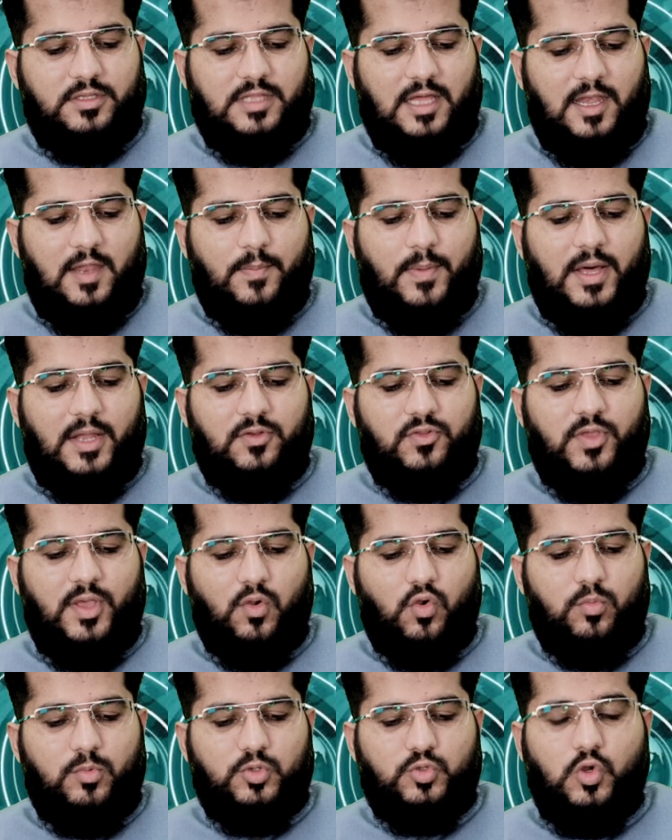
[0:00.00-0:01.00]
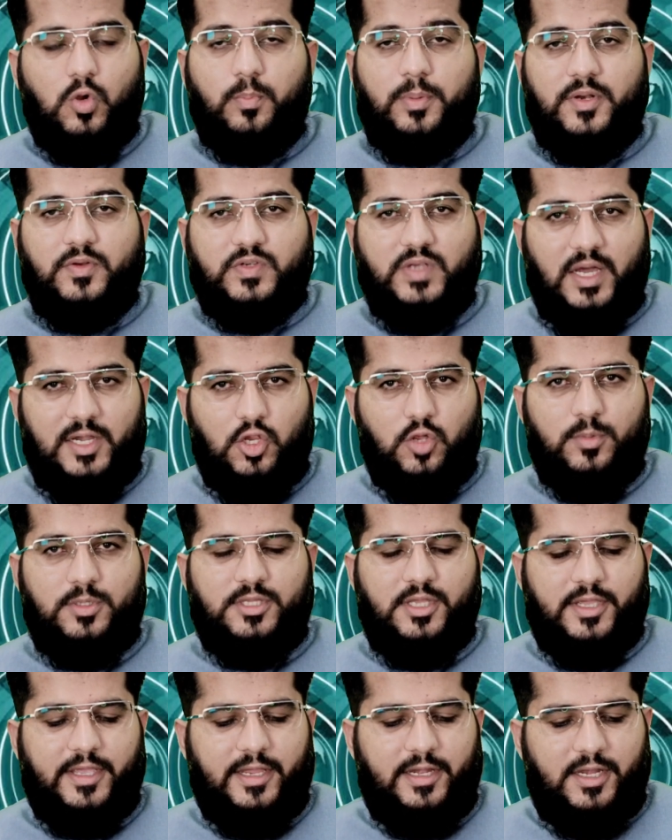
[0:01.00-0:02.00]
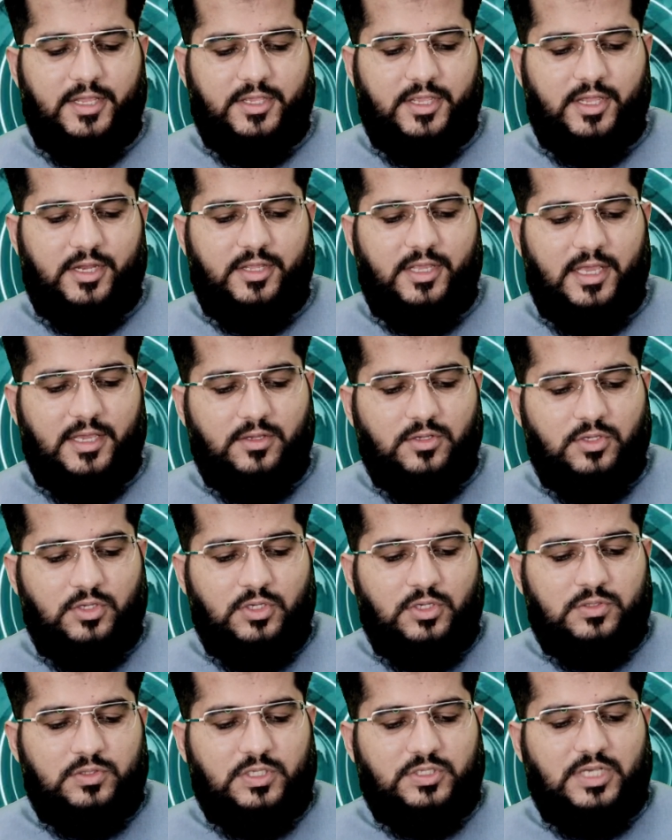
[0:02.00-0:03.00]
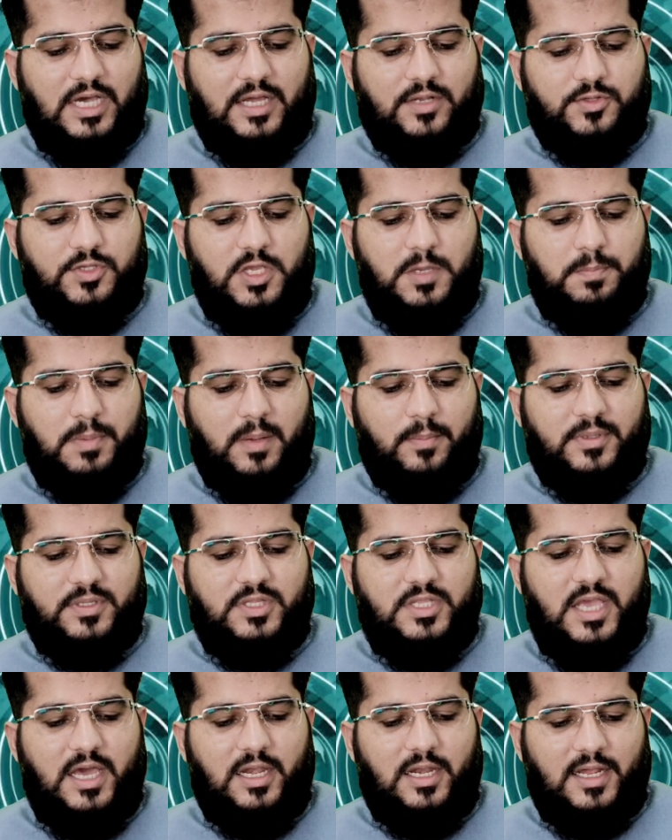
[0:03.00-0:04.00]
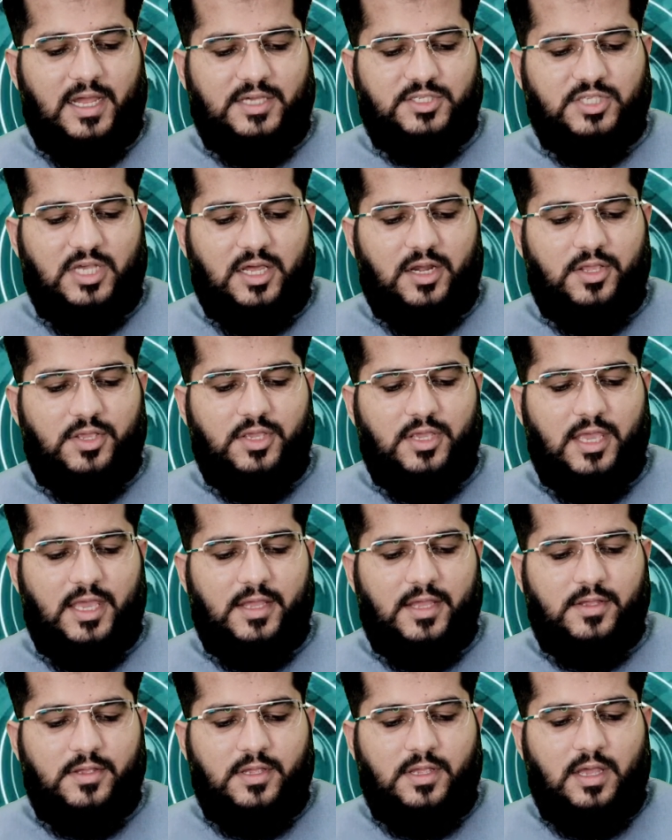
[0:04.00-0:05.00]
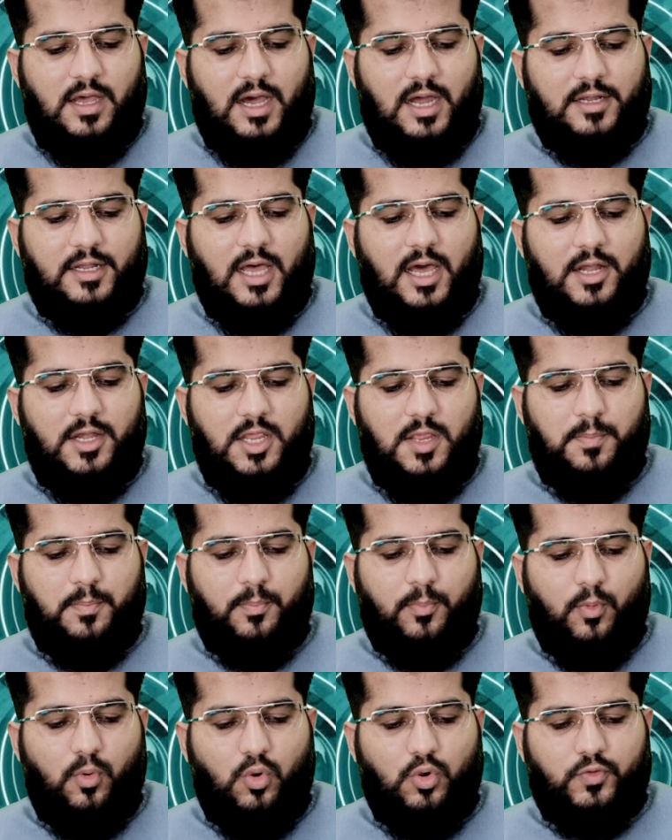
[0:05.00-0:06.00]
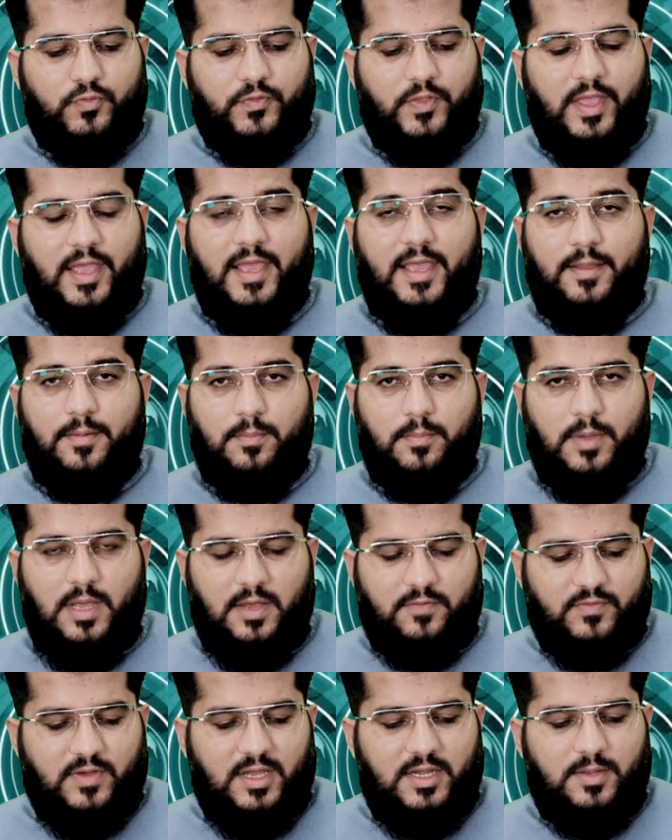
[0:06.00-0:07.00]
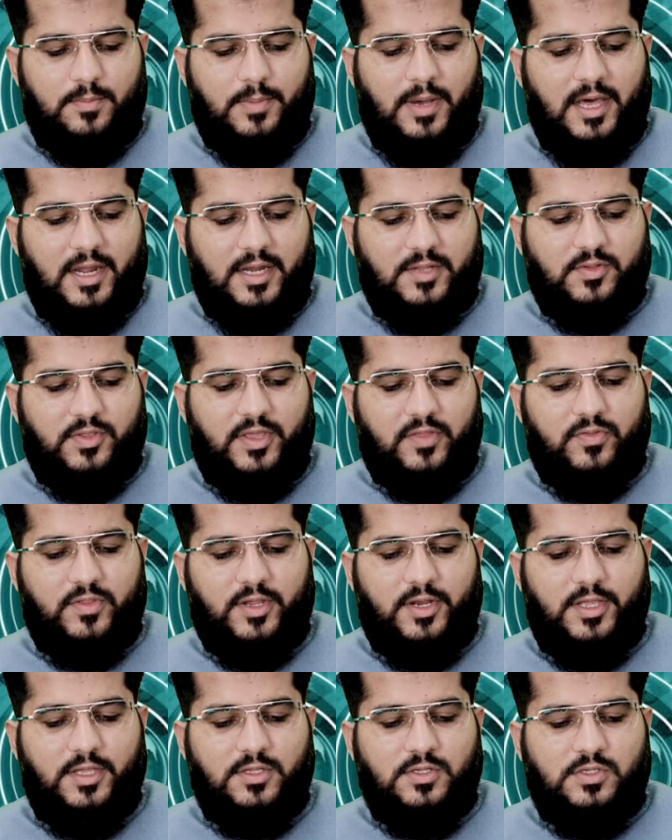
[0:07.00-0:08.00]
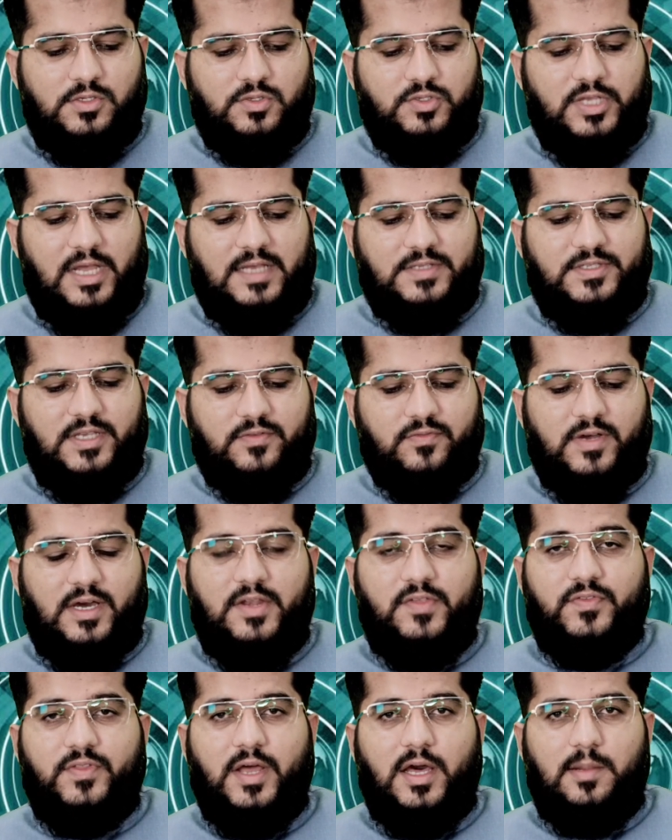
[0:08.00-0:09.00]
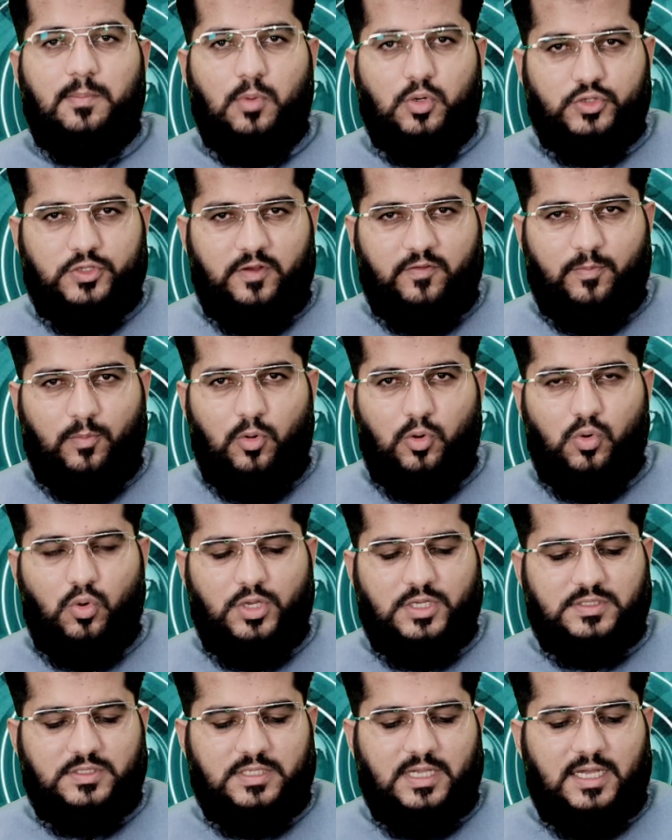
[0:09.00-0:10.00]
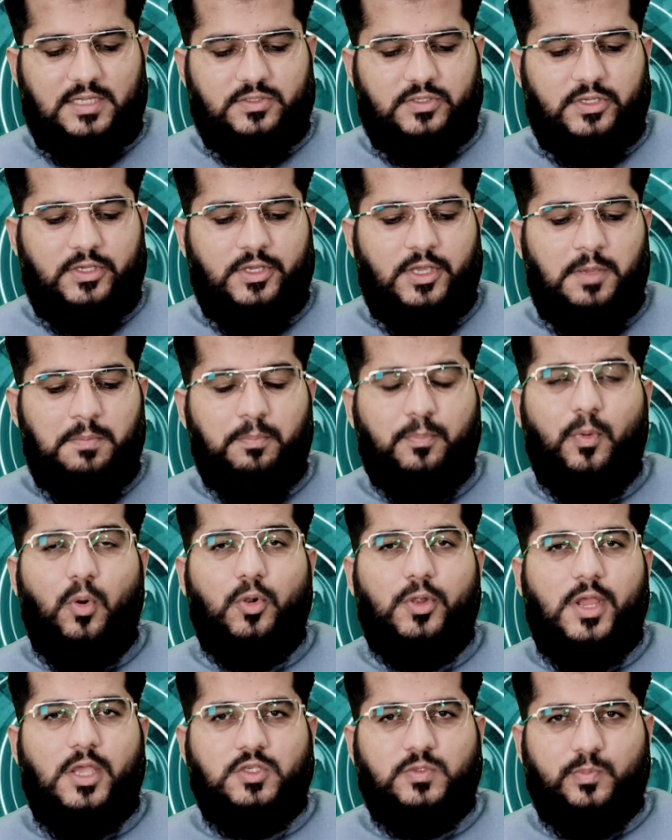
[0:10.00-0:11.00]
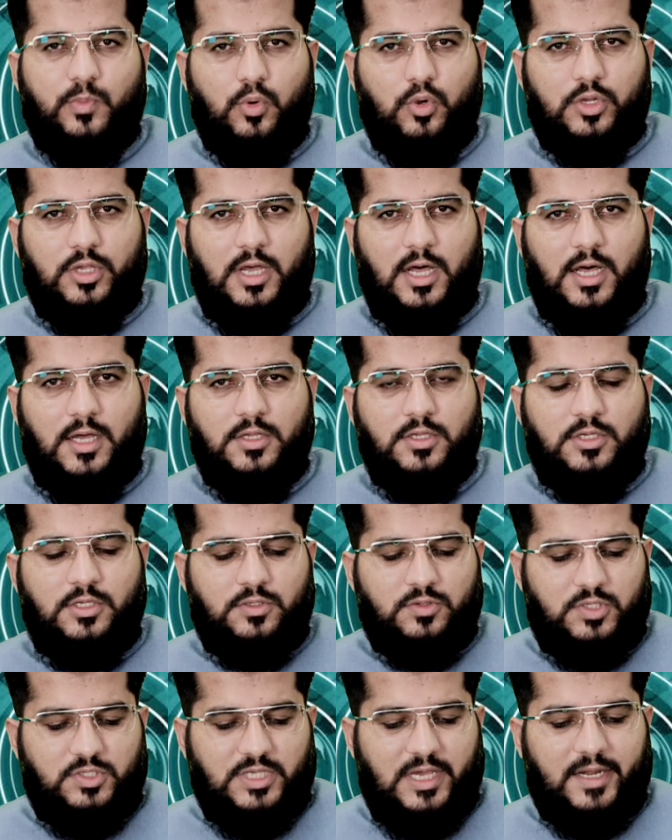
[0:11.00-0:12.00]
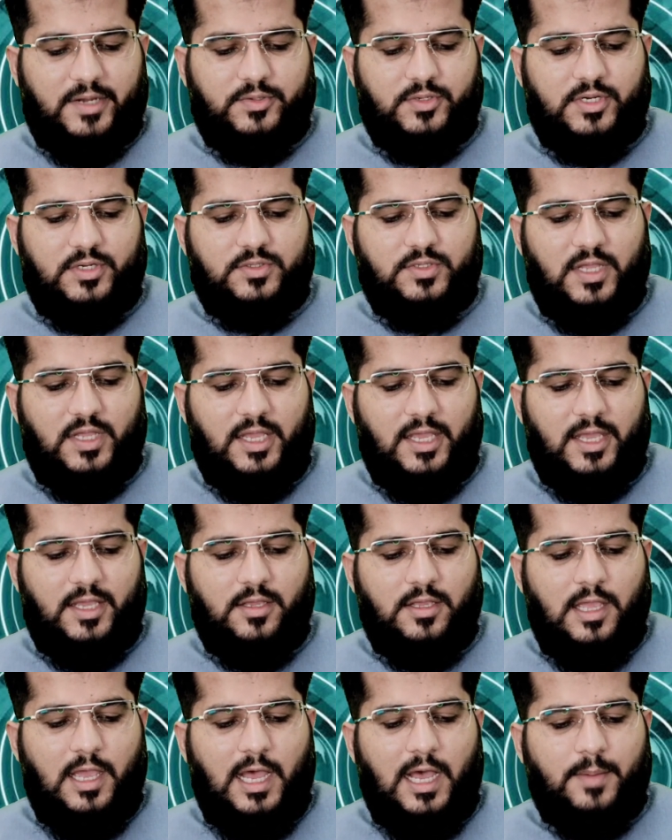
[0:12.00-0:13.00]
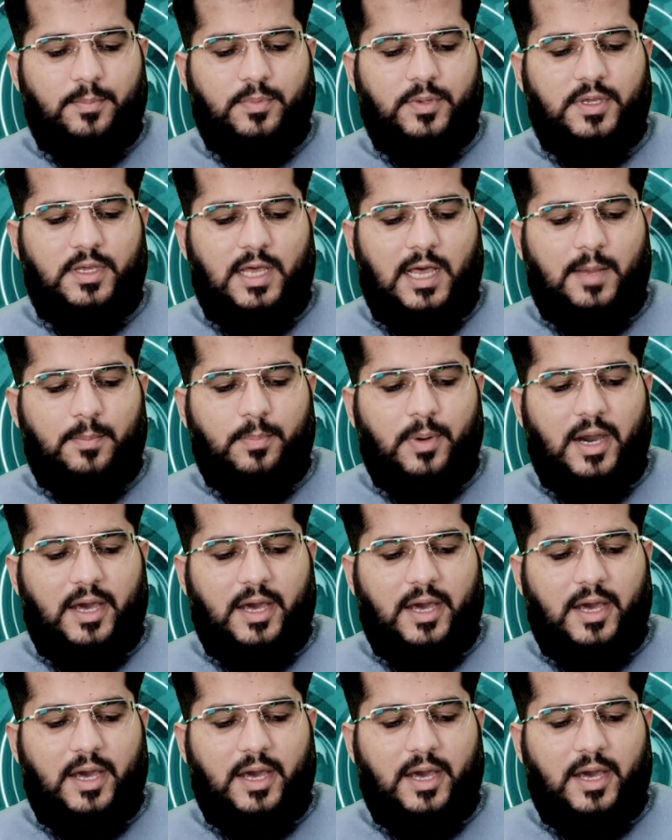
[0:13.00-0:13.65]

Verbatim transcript: की तालिबान की हकूमत को परेशानियों में धकेलने के लिए तजारती पाबंदियाँ लगाई जा रही हैं अडानी पोर्ट्स है अफगान भारत के अंदर है जहाँ से अफगानिस्तान मुख्तलिफ मुल्कों के साथ इम्पोर्ट एक्सपोर्ट का तजारत करता है अब अब